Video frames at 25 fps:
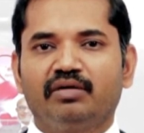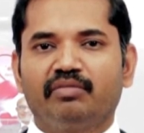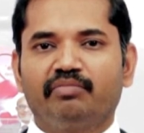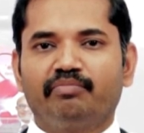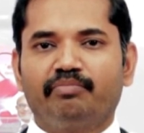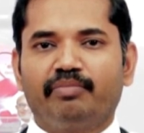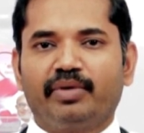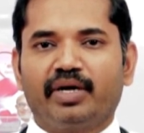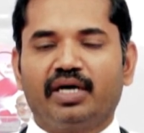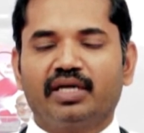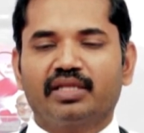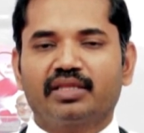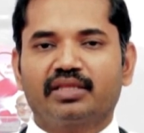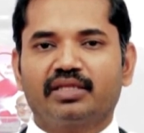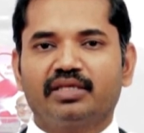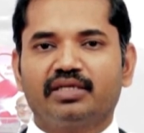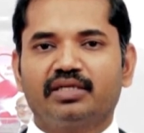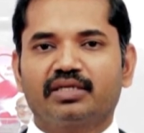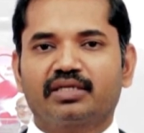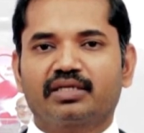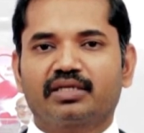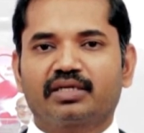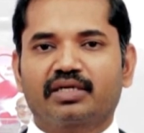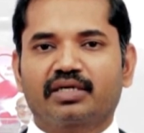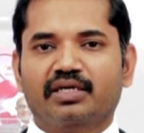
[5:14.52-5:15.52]
பார்த்து
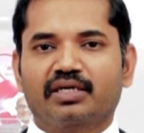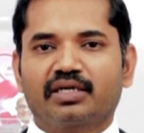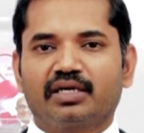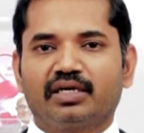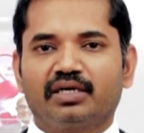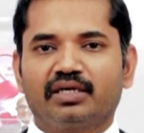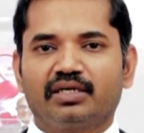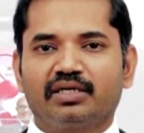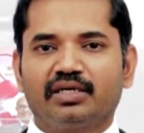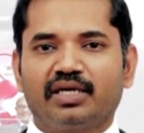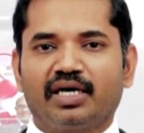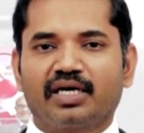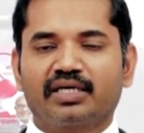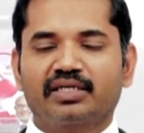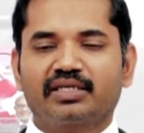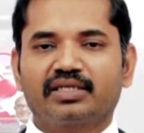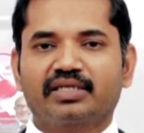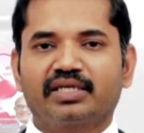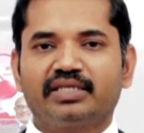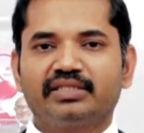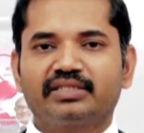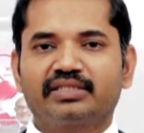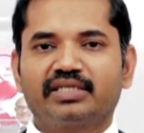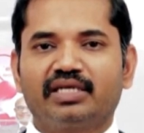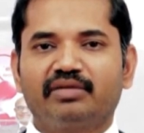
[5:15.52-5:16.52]
டாக்டரை
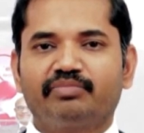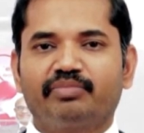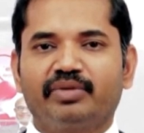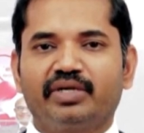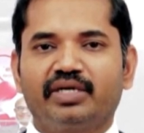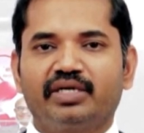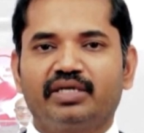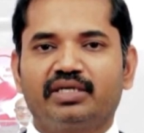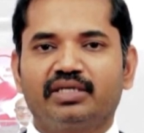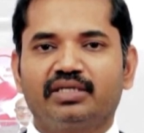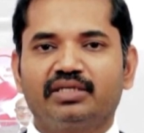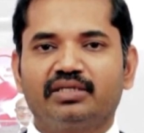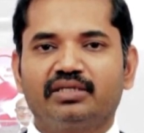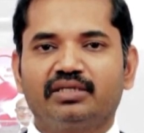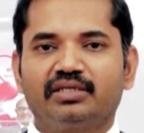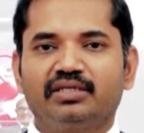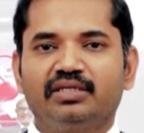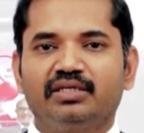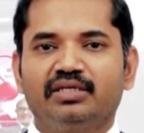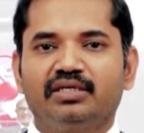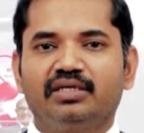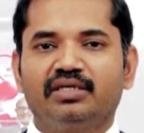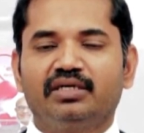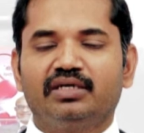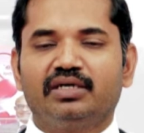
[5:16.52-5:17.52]
கன்சல்ட் பண்ணிவிட்டு
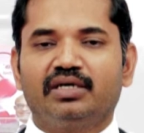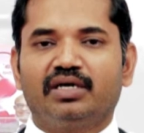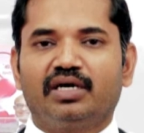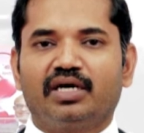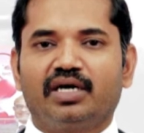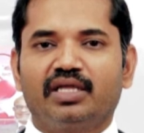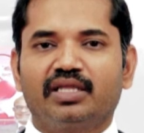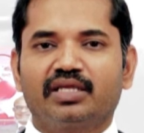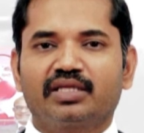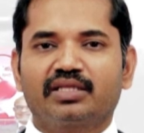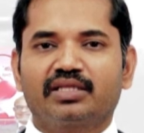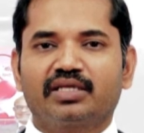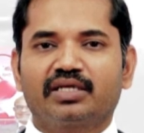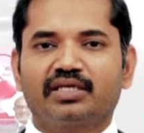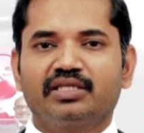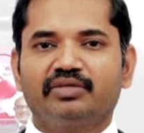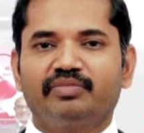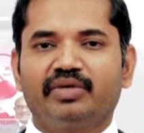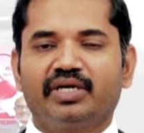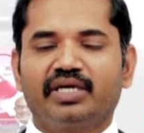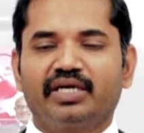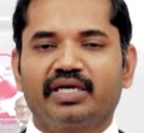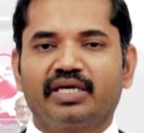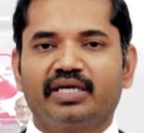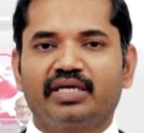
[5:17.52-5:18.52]
அதுக்கு தகுந்த
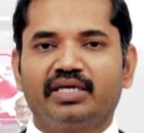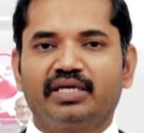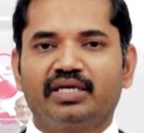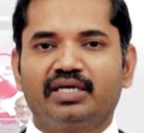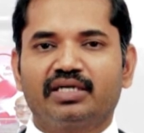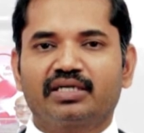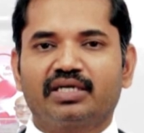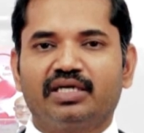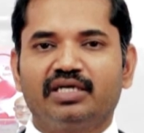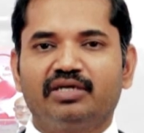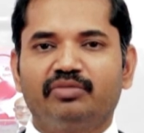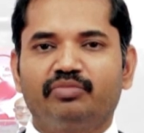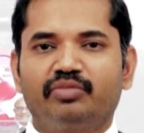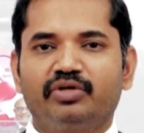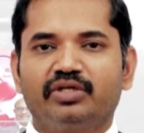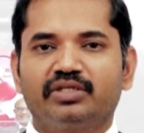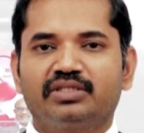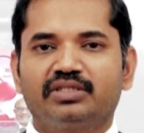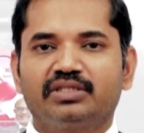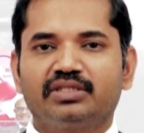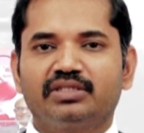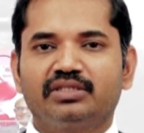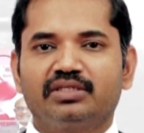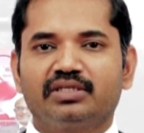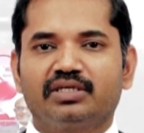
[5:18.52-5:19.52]
மாதிரி என்னென்னு கண்டுபிடிச்சி
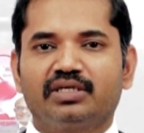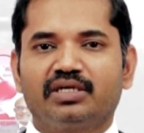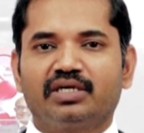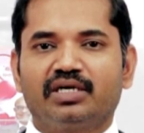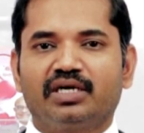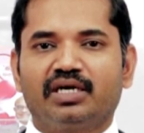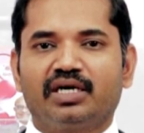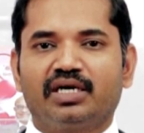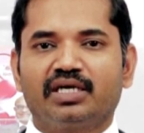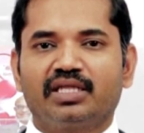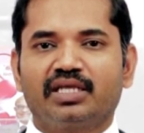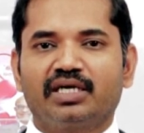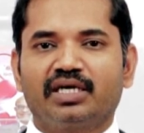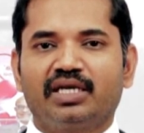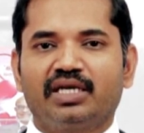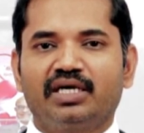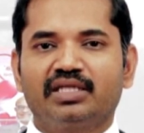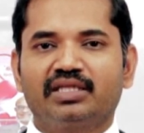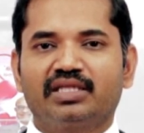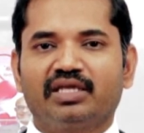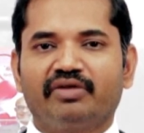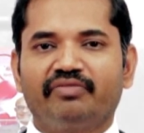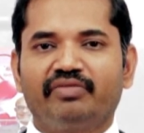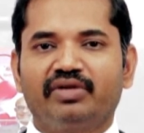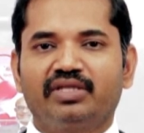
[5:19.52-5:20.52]
அதையெல்லாம்
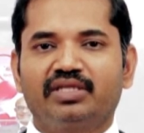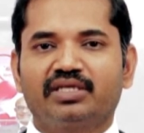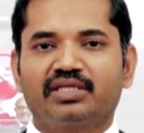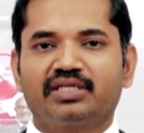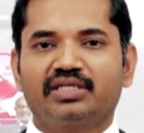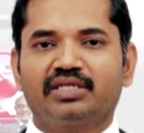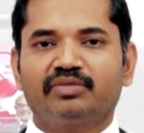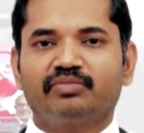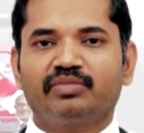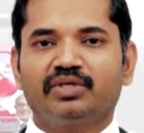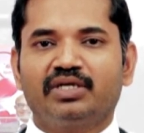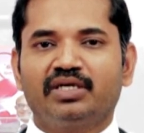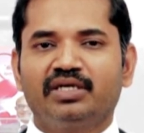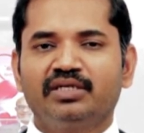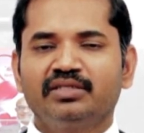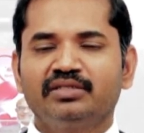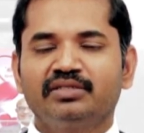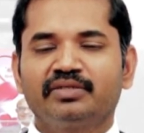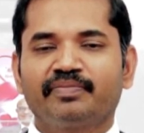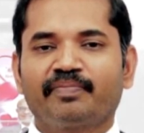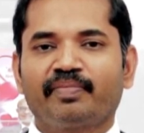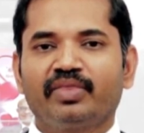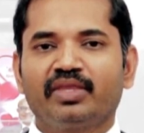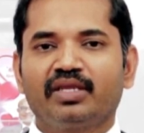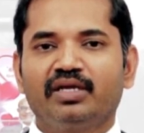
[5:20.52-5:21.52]
தவிர்த்துக்கிட்டோம்னா
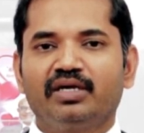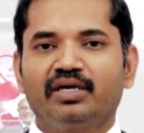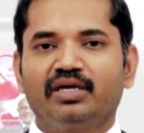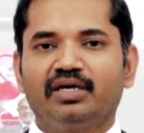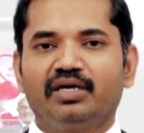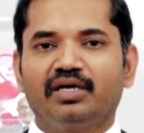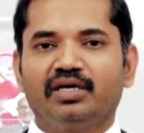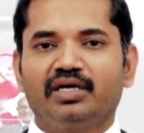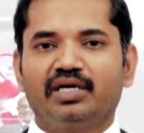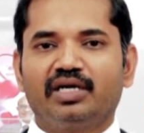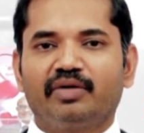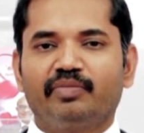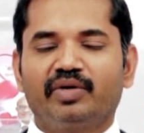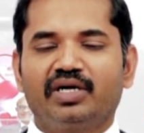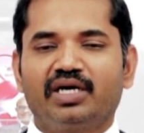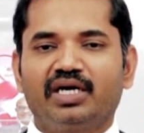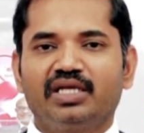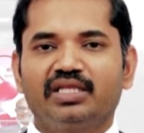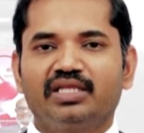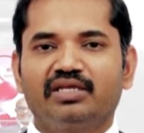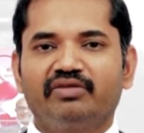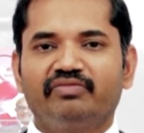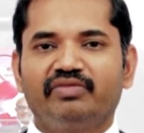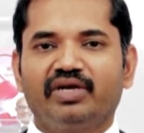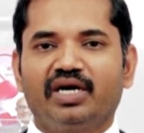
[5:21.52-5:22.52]
நம்மளால்
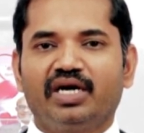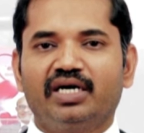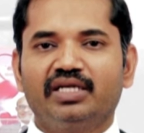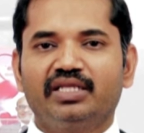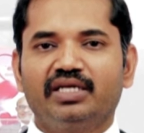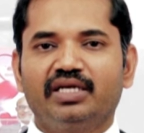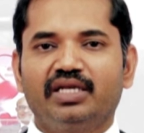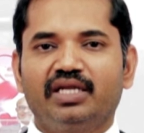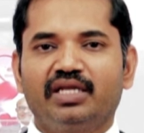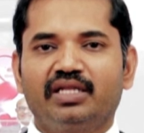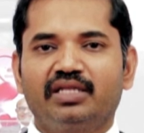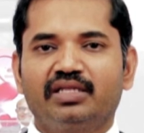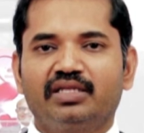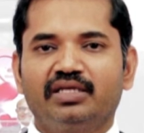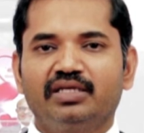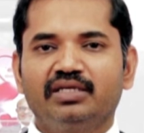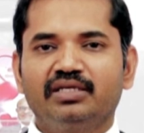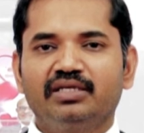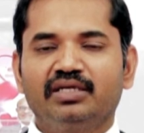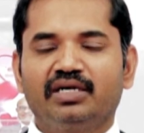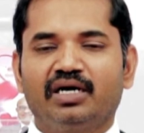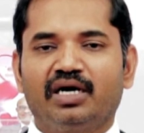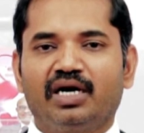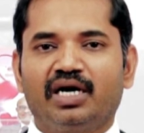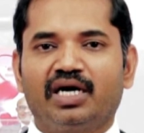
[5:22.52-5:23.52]
இந்த வியாதியிலேருந்து
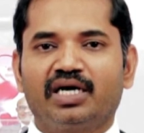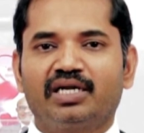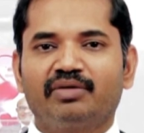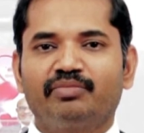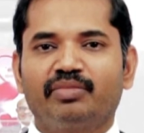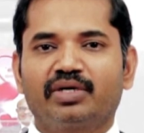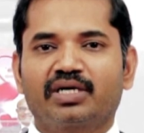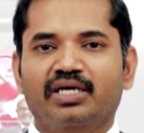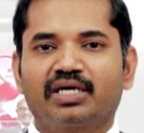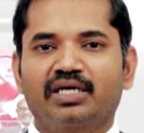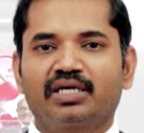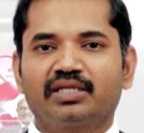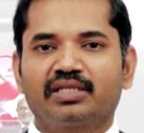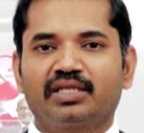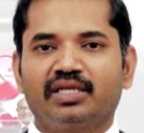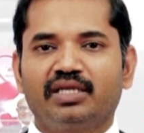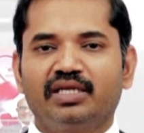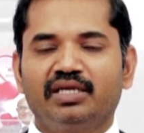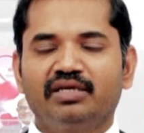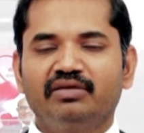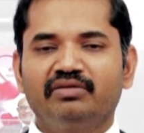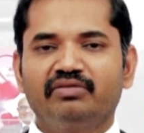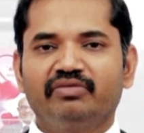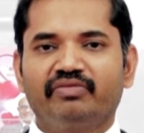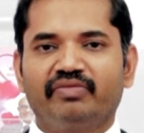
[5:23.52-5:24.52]
ஆரம்ப கட்டத்திலேயே
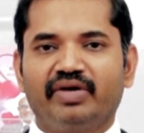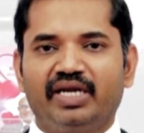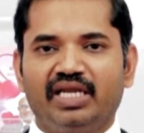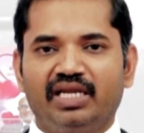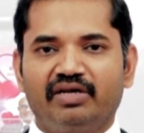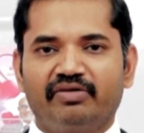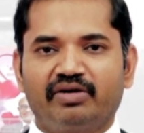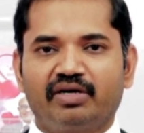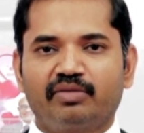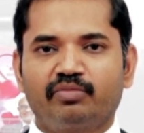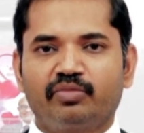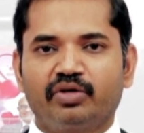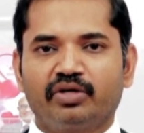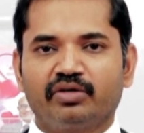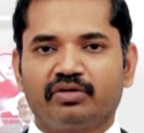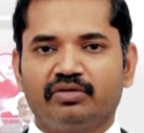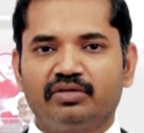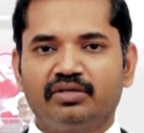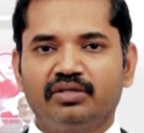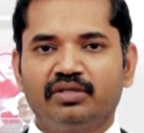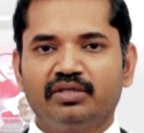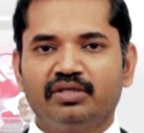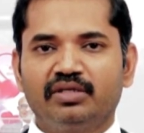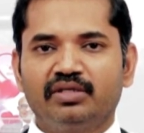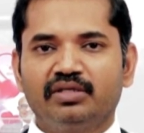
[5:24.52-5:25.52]
வெளியில் வர முடியும்
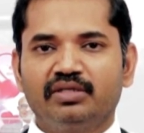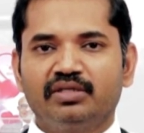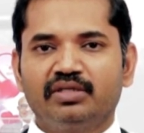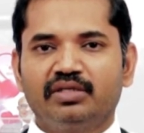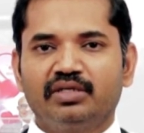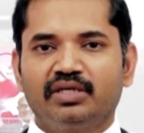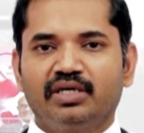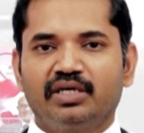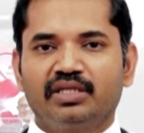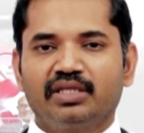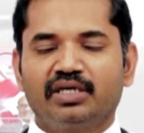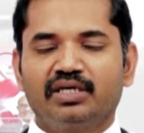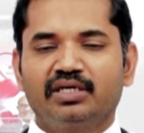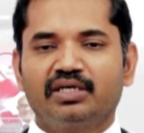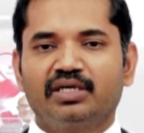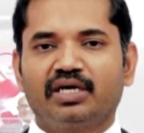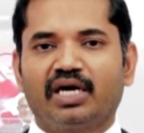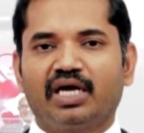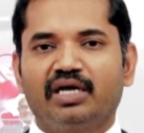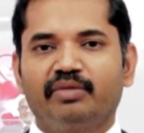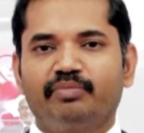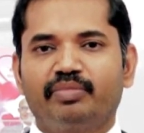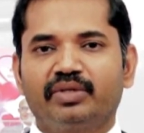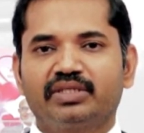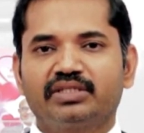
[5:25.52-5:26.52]
இந்த
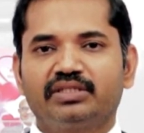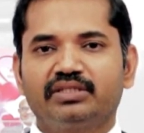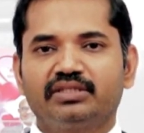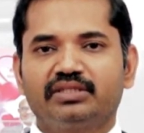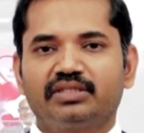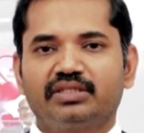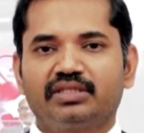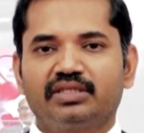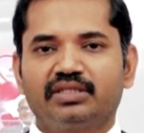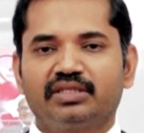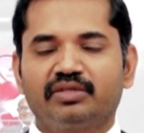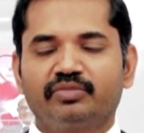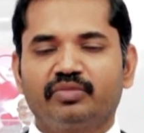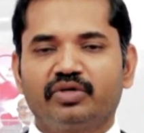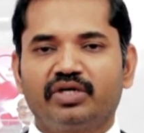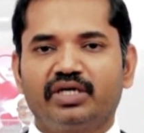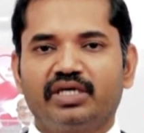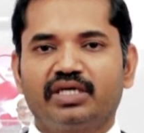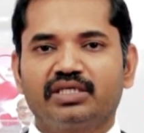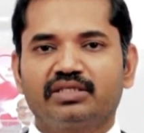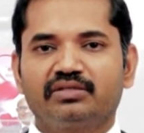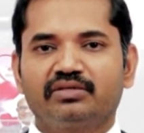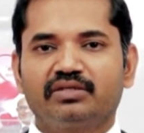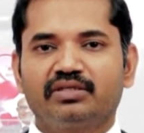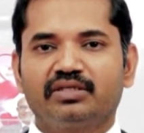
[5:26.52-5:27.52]
ஹைப்பர் சென்சிட்டிவ்
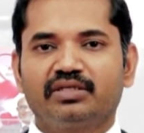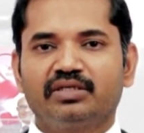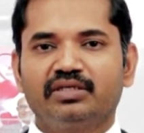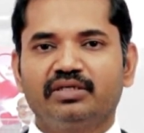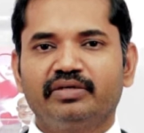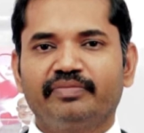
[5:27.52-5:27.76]
நியூமனிட்டிஸ் வந்து